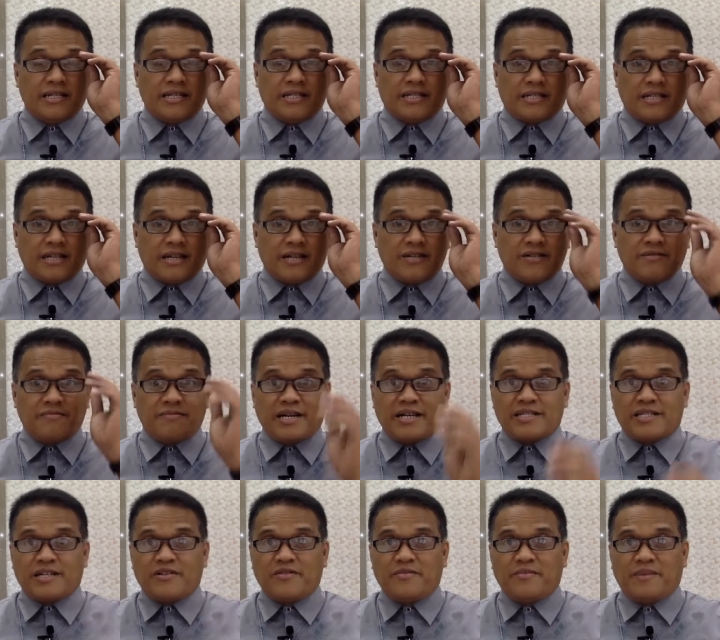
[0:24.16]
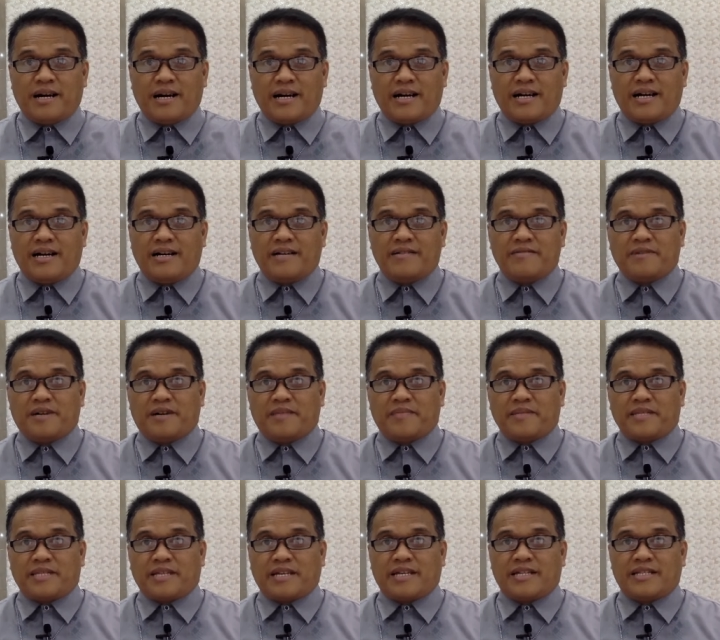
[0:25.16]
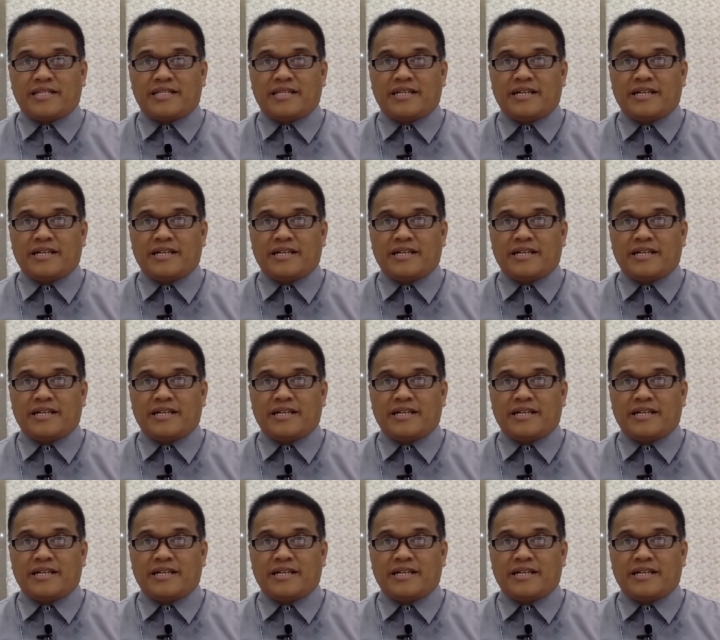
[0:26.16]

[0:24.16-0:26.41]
Isang magandang umaga, mga kapatid.